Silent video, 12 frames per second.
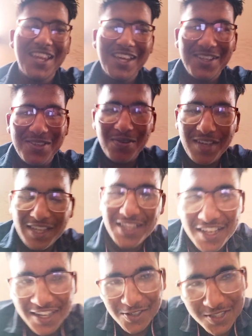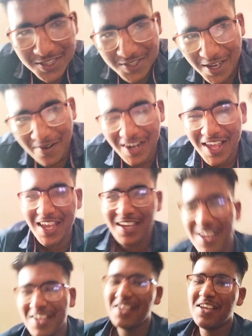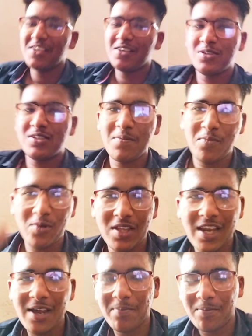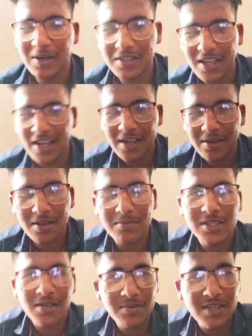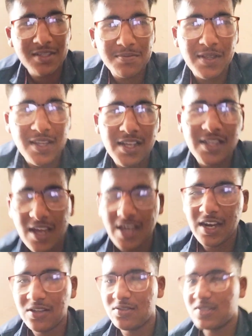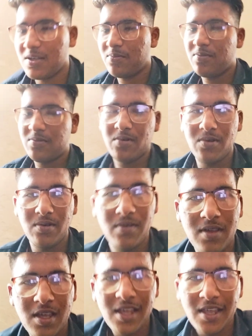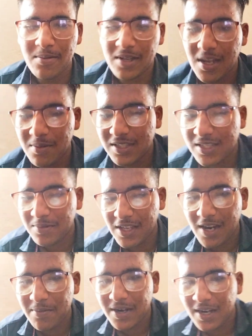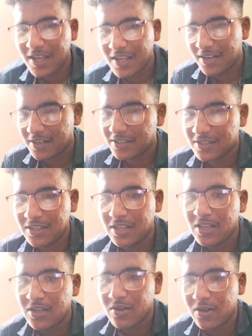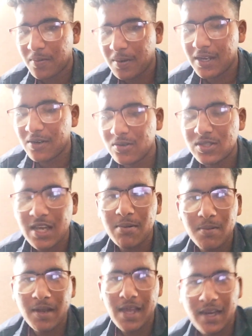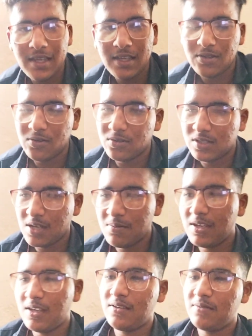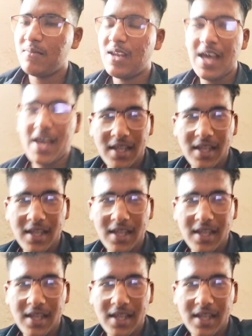रही है क्योंकि दीदी के जो तो ससुराल वाले आएंगे तो सबको देना पड़ता है कम से कम दस पंद्रह जन आ रहे हैं तो सबको मतलब ये सब देना पड़ेगा और फिर गुजिया भी बना रही है तो सब ये बना